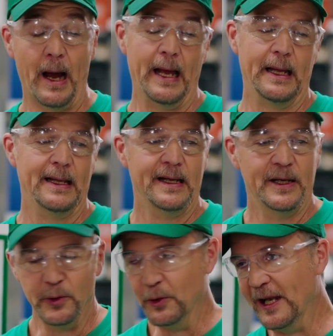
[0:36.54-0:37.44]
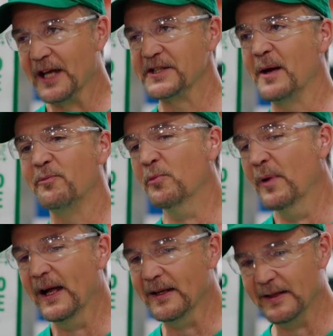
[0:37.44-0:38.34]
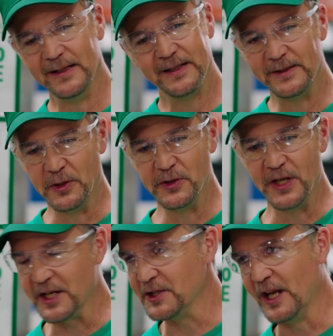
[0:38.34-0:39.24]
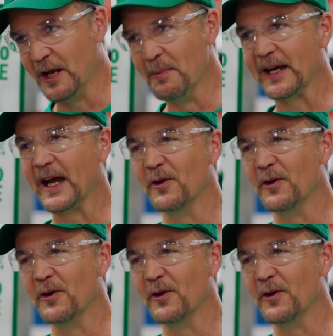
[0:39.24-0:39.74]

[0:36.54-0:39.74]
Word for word: Ouais. Au lieu de l'acheter à poubelle, euh, t'as juste acheter dans le bac à